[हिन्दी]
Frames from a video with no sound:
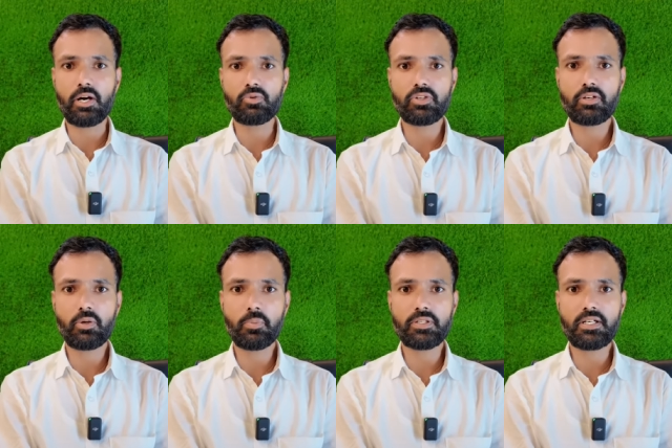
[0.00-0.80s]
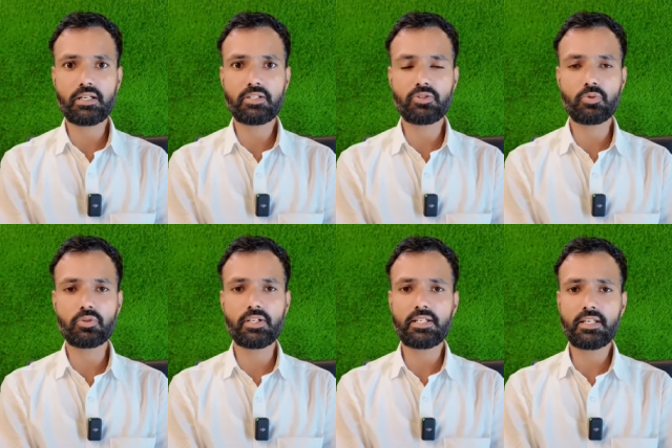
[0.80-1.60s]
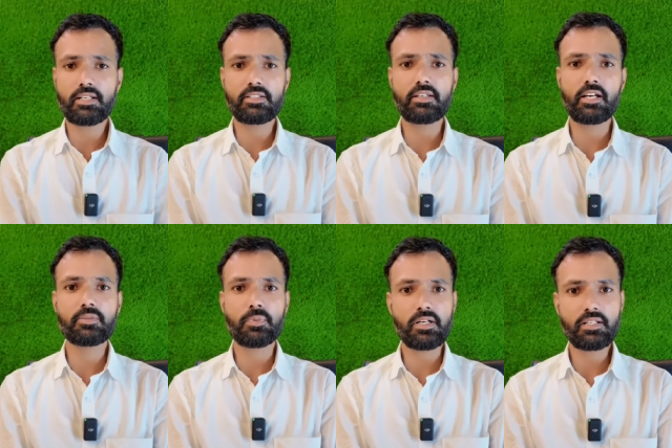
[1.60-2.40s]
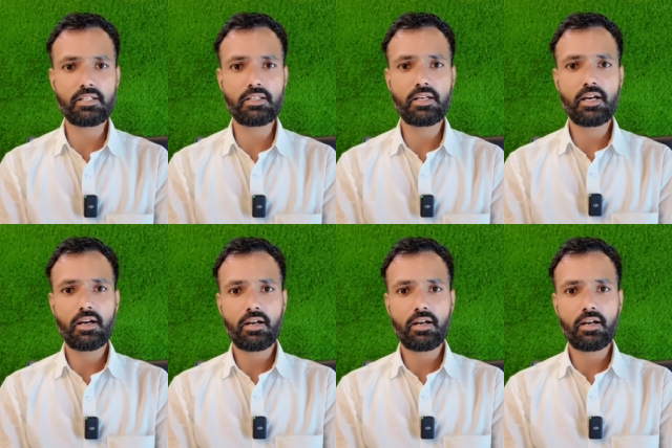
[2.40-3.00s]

ब्राउज़र के ऊपर जाने की ज़रूरत नहीं है किसी एक्सपर्ट की